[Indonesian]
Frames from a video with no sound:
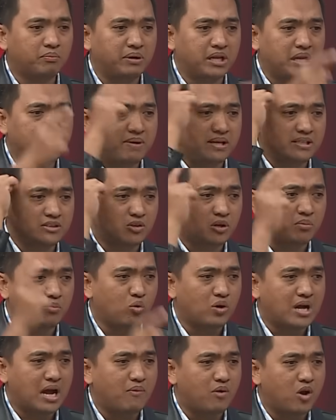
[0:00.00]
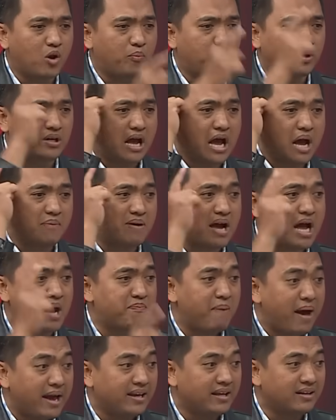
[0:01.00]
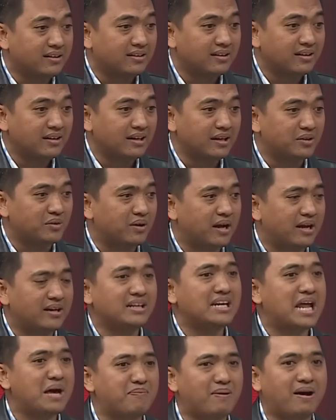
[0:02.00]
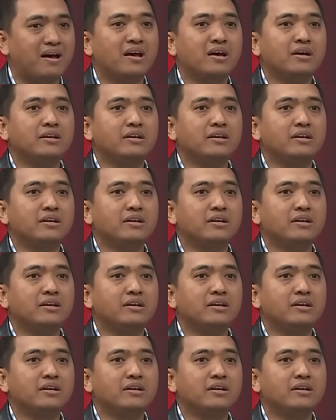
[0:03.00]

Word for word: minimal setor muka walaupun nggak ngapa-ngapain gitu yeah. kan. Kenapa?